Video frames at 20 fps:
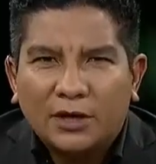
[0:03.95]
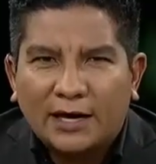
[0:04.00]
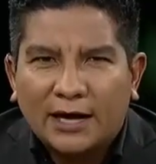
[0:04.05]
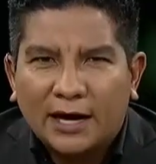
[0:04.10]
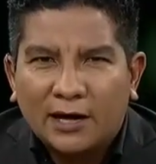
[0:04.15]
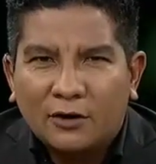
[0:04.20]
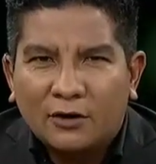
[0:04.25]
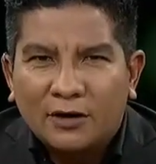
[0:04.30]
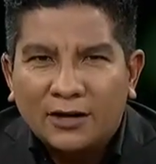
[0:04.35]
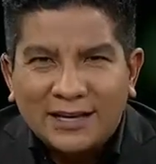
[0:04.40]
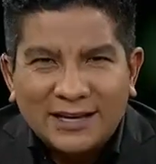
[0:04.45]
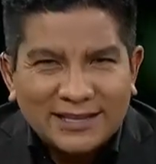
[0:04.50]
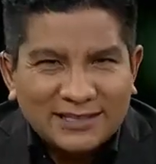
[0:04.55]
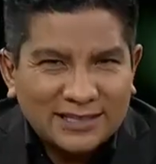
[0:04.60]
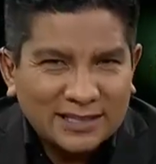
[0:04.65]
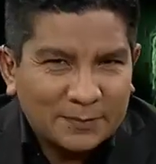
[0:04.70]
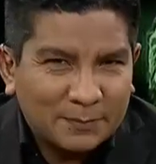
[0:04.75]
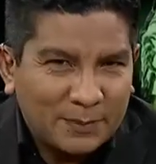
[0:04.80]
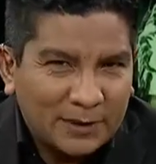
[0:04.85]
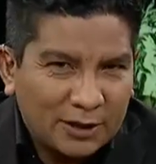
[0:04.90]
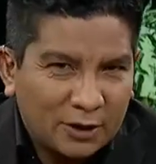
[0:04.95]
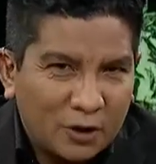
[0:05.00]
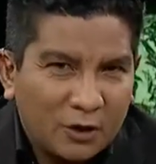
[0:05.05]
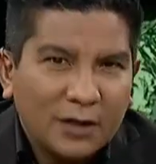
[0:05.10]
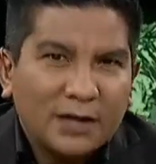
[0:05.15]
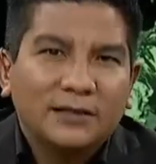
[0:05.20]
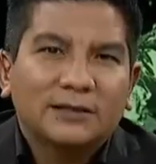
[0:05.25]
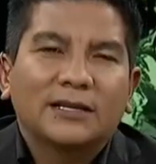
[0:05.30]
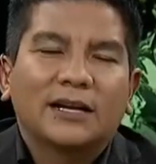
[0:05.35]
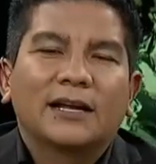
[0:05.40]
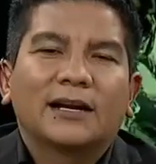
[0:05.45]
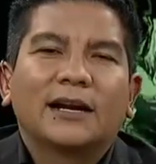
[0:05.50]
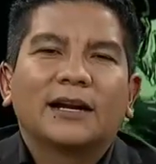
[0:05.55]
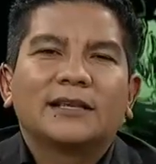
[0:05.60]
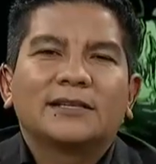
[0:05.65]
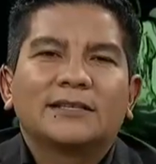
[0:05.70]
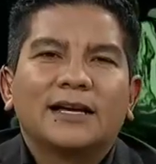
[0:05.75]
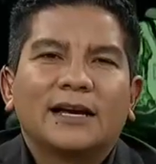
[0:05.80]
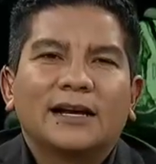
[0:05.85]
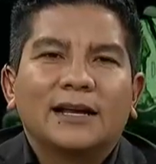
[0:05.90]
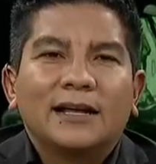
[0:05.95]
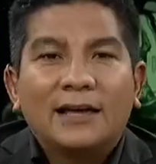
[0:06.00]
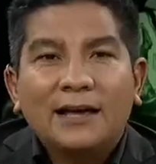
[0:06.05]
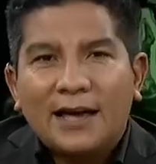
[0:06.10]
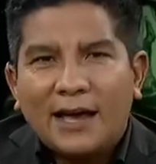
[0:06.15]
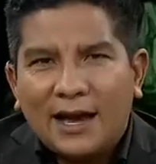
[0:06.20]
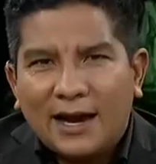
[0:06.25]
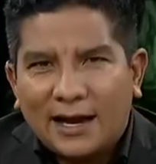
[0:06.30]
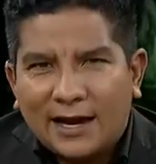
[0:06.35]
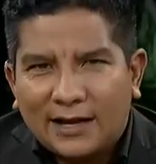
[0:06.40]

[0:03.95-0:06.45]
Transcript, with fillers: En un comunicado se explicó que tras realizar